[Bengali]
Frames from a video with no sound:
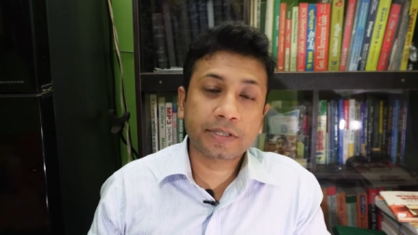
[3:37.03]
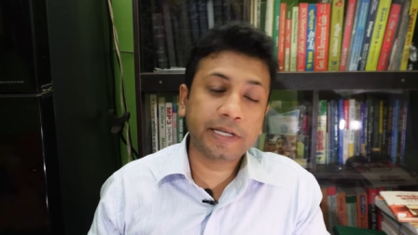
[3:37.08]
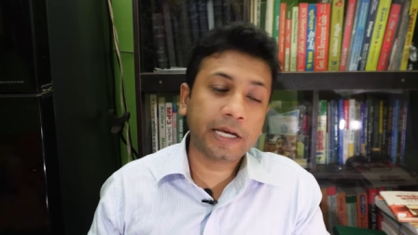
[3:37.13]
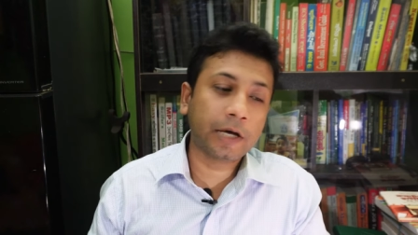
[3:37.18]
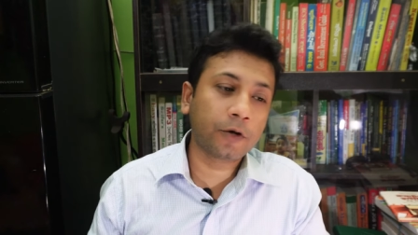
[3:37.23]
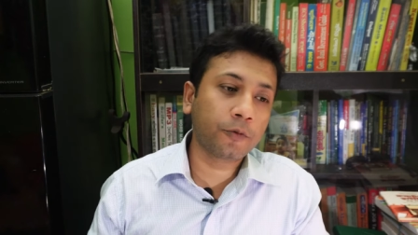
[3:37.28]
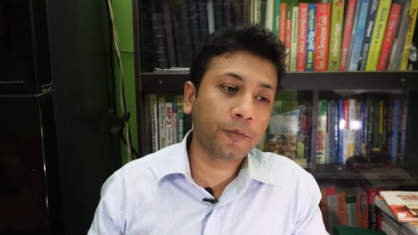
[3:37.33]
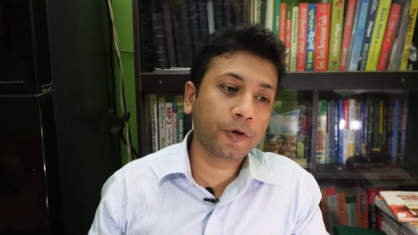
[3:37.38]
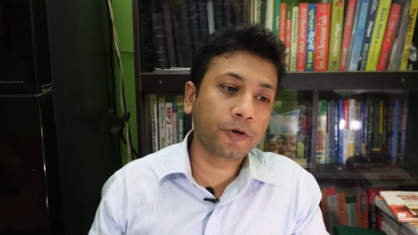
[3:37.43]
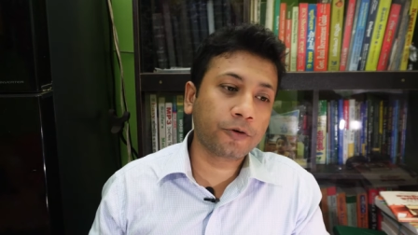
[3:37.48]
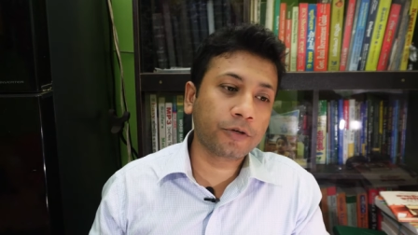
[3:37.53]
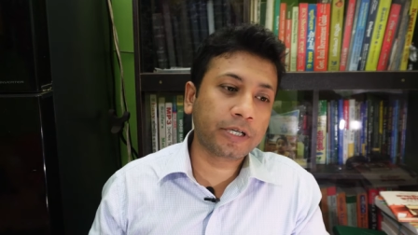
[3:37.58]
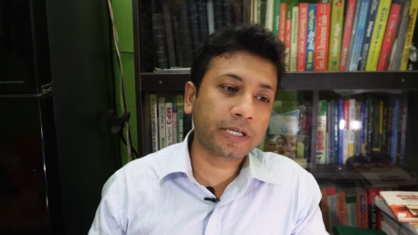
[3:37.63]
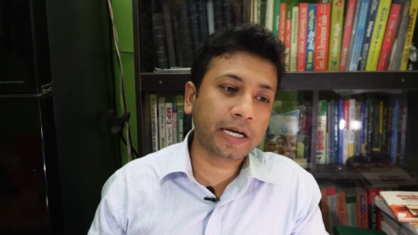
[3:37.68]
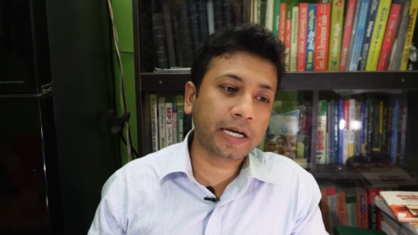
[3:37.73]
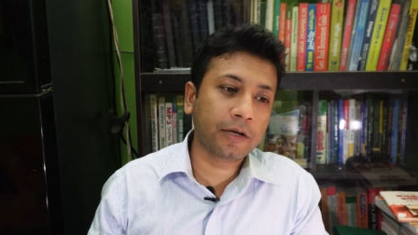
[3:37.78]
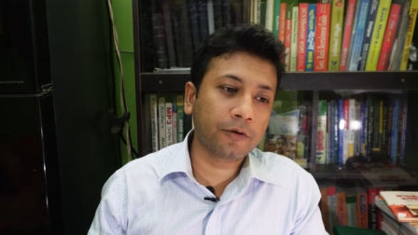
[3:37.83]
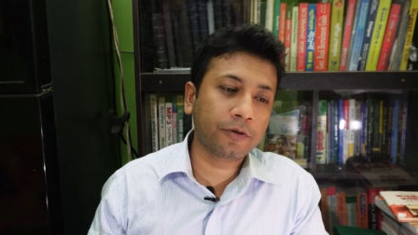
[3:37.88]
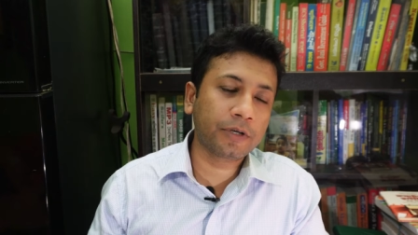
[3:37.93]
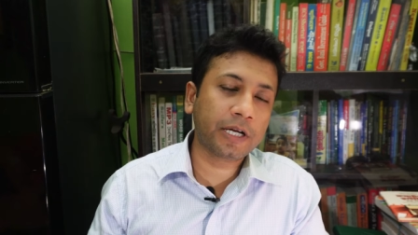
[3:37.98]
ছিয়ানব্বই কোটি
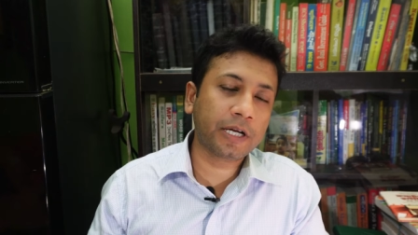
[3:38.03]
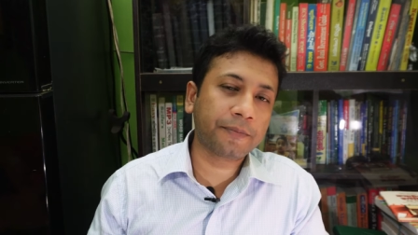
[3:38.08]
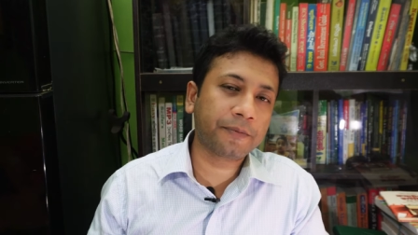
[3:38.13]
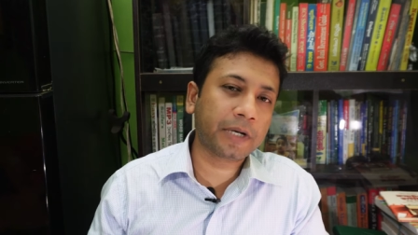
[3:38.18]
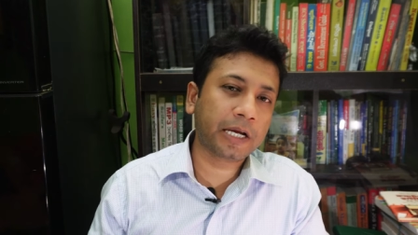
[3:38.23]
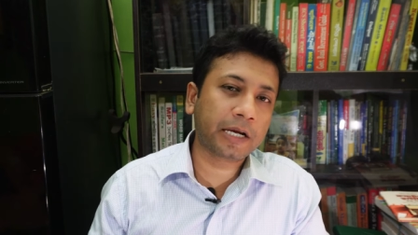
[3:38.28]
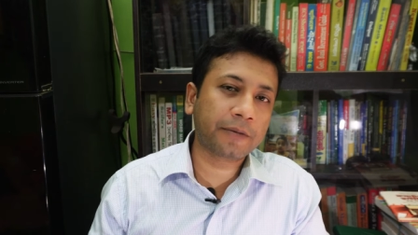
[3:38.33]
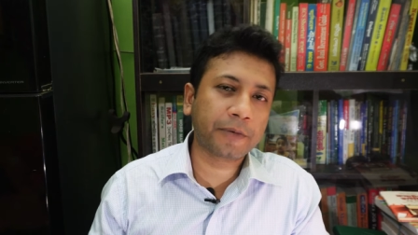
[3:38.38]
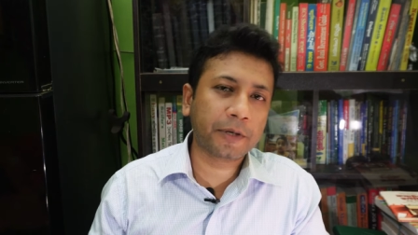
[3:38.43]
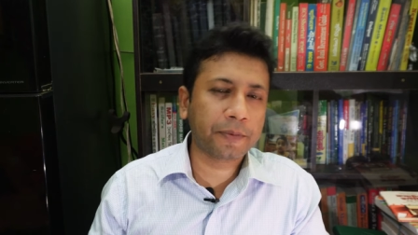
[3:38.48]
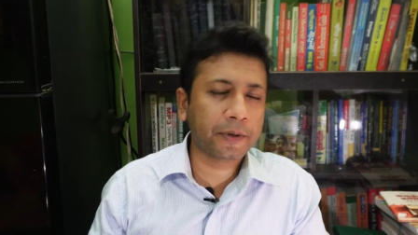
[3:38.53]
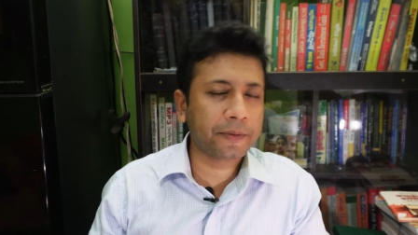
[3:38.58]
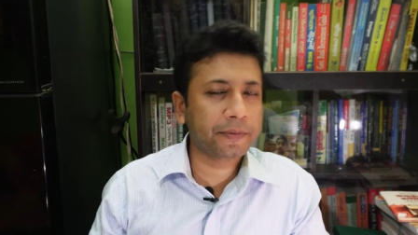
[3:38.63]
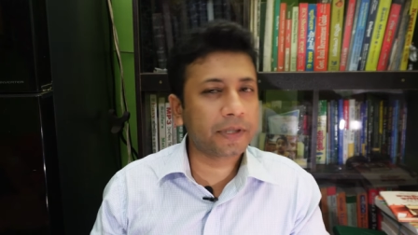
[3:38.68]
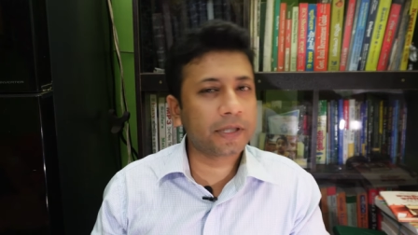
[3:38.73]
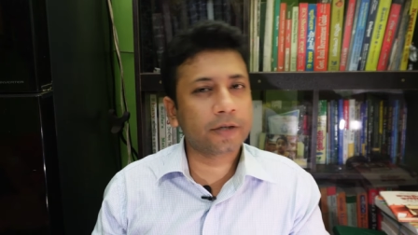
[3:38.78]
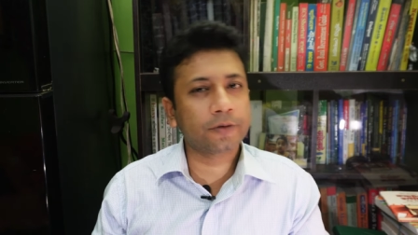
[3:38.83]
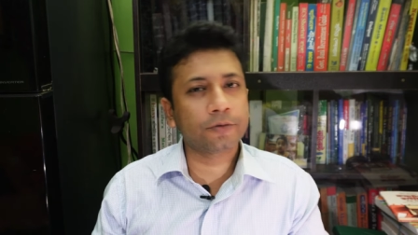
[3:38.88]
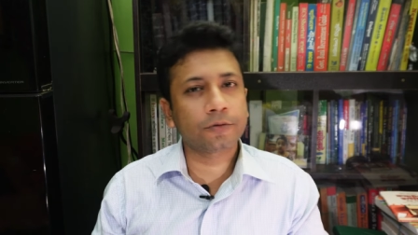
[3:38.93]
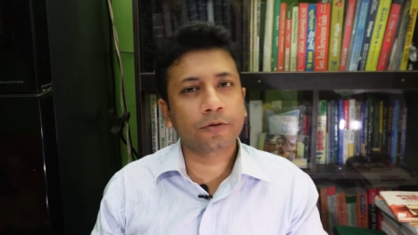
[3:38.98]
টাকা লোন আপনি একবার
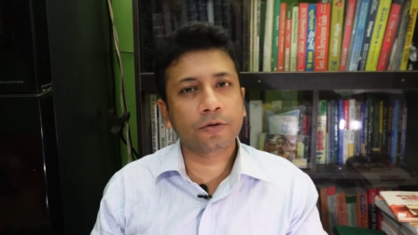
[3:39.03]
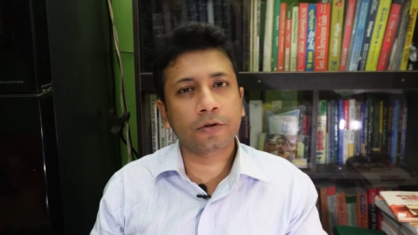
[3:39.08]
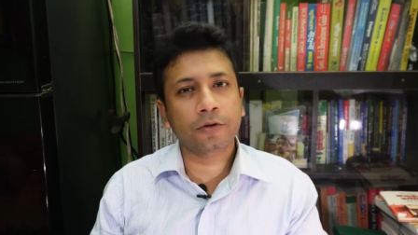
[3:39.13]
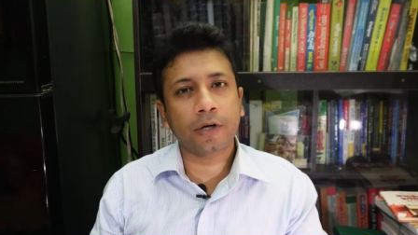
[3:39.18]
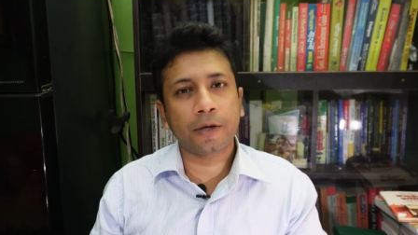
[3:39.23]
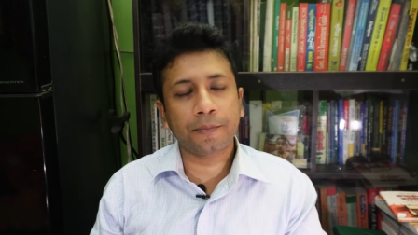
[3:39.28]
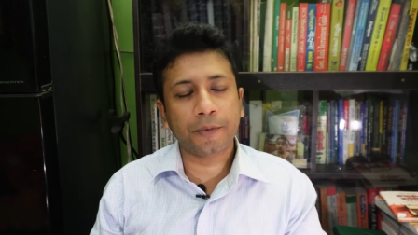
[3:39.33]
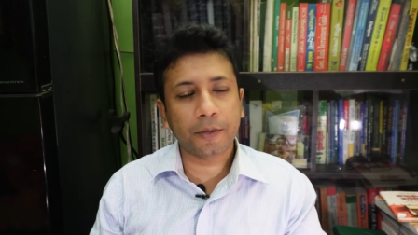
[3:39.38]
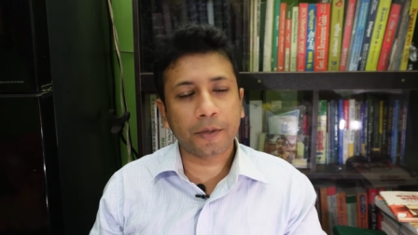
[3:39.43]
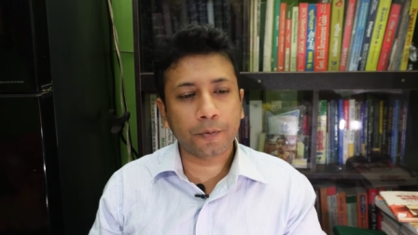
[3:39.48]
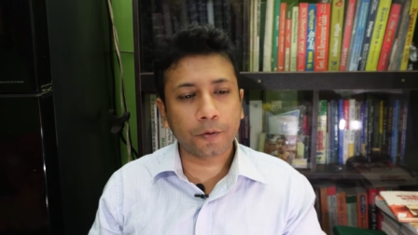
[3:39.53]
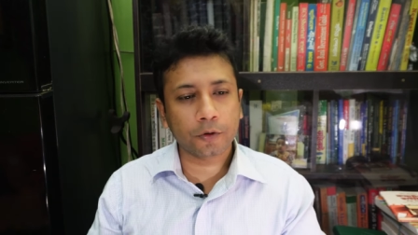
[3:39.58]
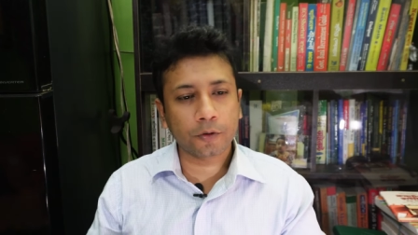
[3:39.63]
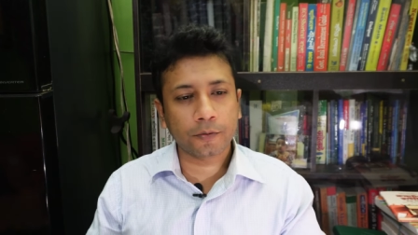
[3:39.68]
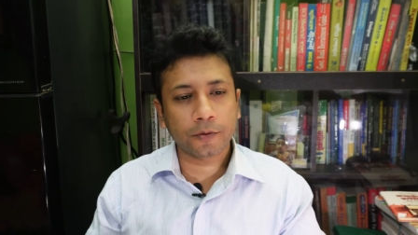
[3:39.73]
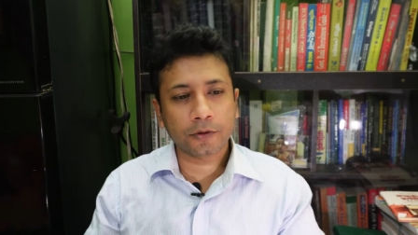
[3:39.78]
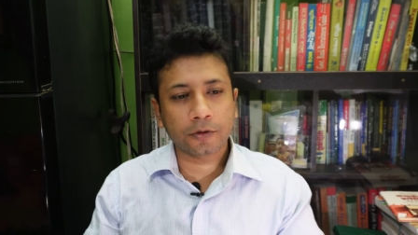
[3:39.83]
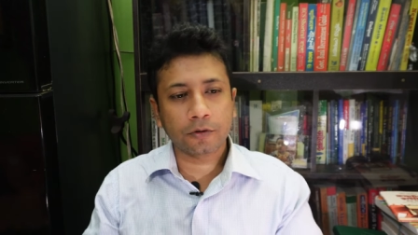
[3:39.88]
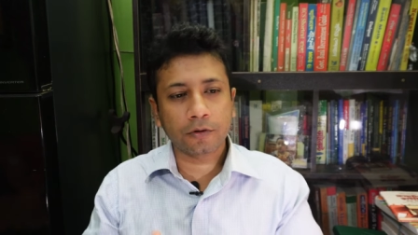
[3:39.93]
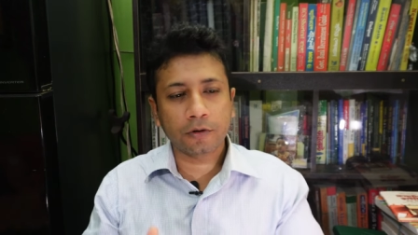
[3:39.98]
ভেবে দেখুন তো আপনার
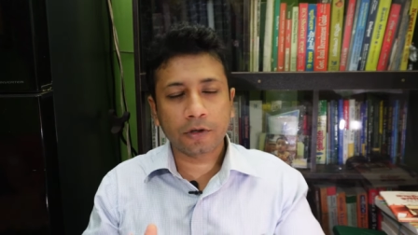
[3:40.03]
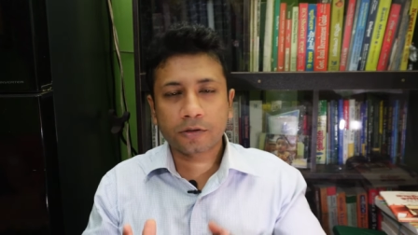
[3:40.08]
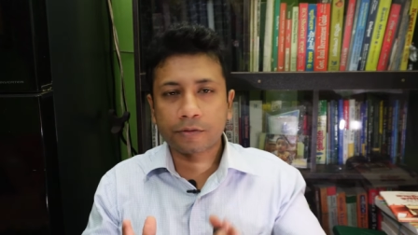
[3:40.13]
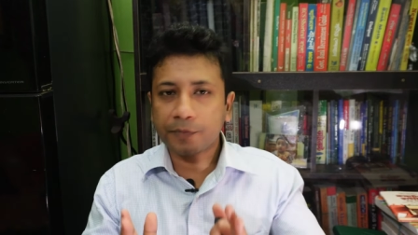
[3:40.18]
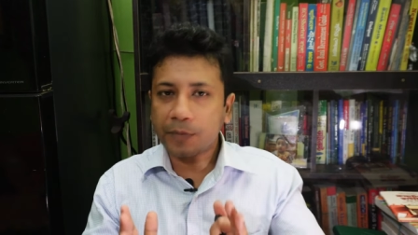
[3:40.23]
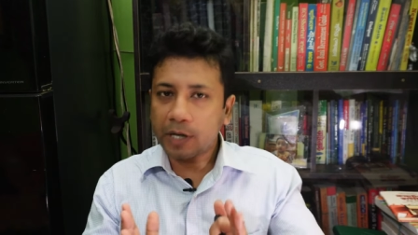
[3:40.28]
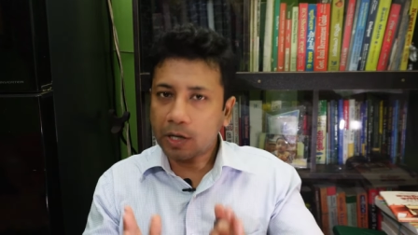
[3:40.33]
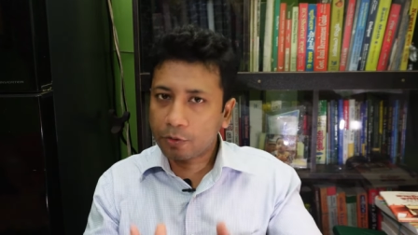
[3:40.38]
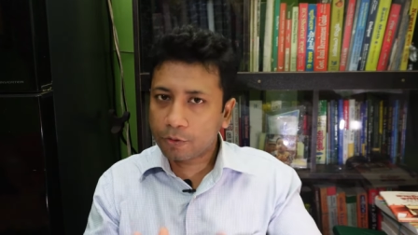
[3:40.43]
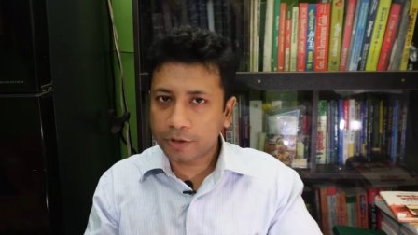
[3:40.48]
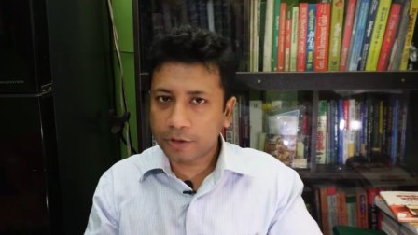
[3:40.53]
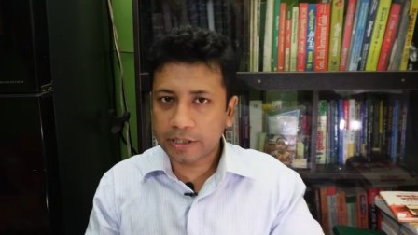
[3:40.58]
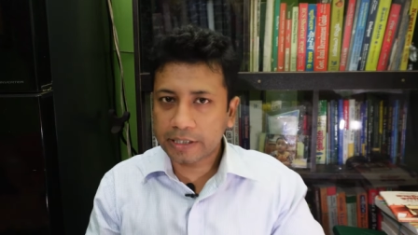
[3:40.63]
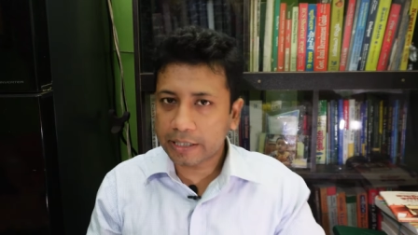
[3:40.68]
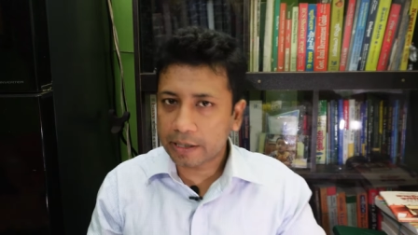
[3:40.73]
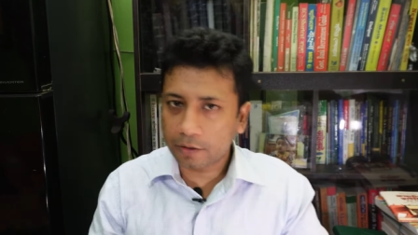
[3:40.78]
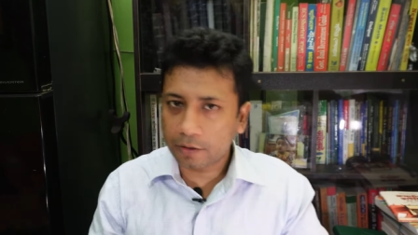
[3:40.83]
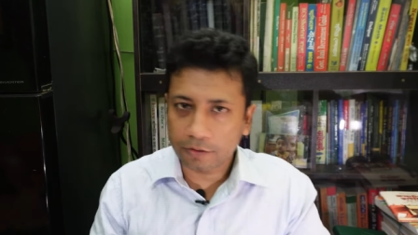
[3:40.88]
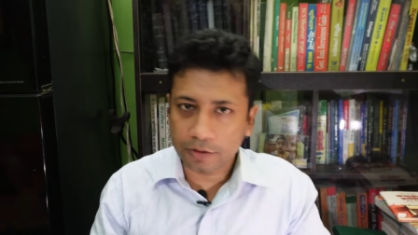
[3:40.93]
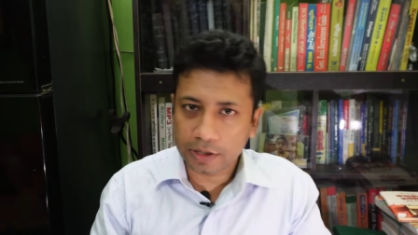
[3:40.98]
প্রথমত হলো বারো কোটি
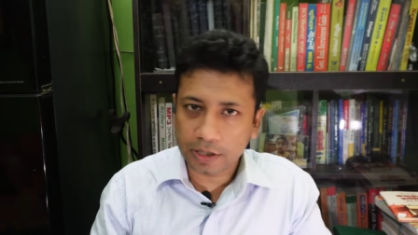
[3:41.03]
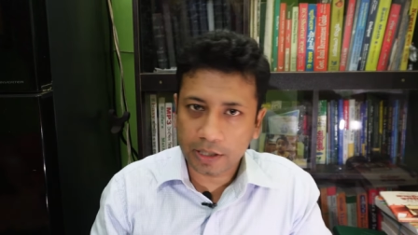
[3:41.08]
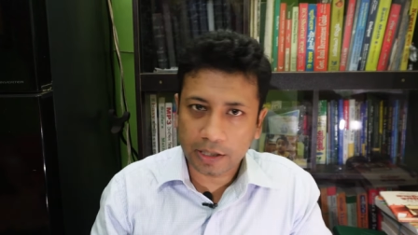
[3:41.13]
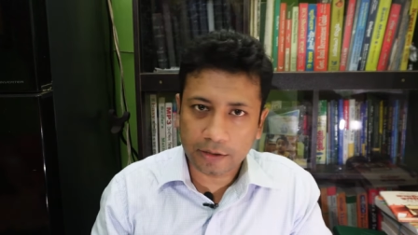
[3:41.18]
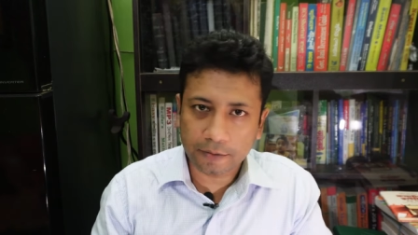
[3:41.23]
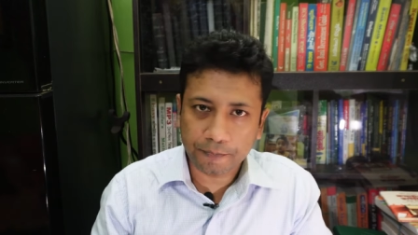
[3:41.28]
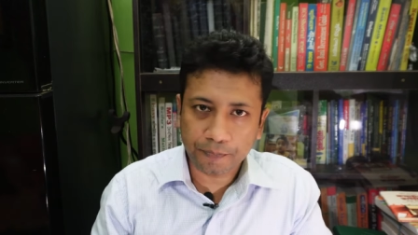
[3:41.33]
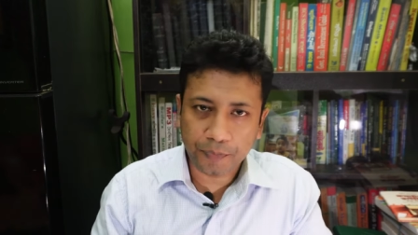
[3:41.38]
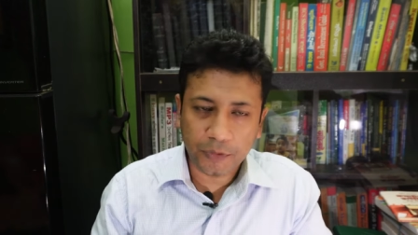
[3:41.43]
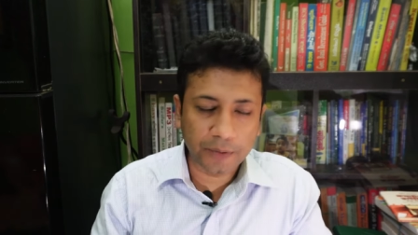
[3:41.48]
টাকা লোন নিলেন